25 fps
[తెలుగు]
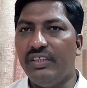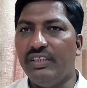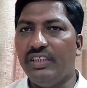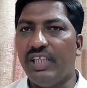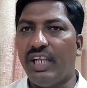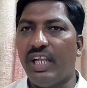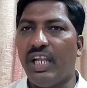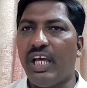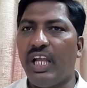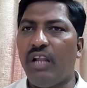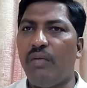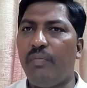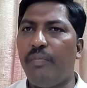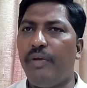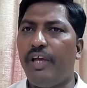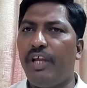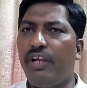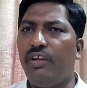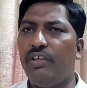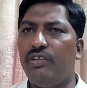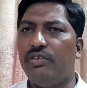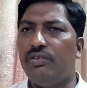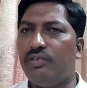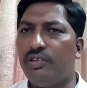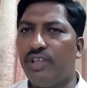జిల్లాల
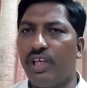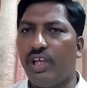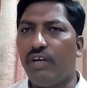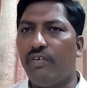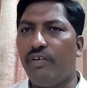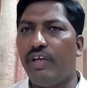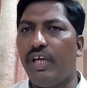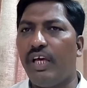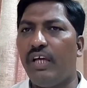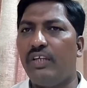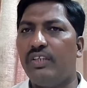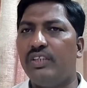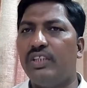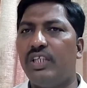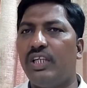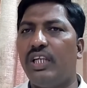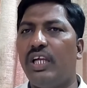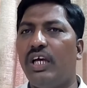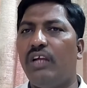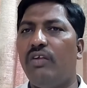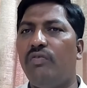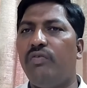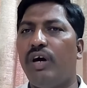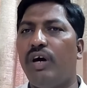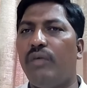పేర్లు ఇరవై ఆరు
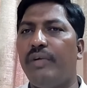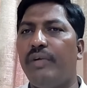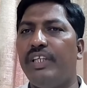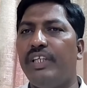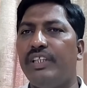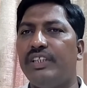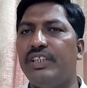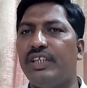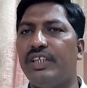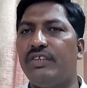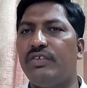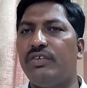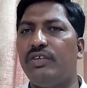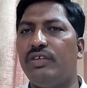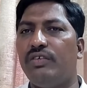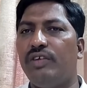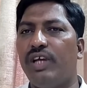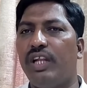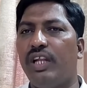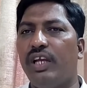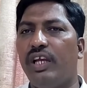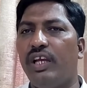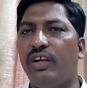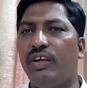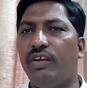జిల్లాలు ఫామ్ అయినాయి సార్ రెండు
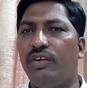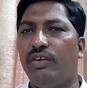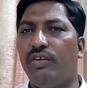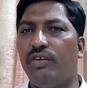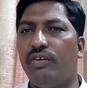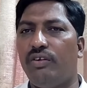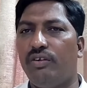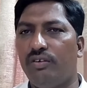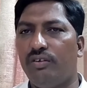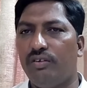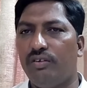వేల ఇరవై రెండు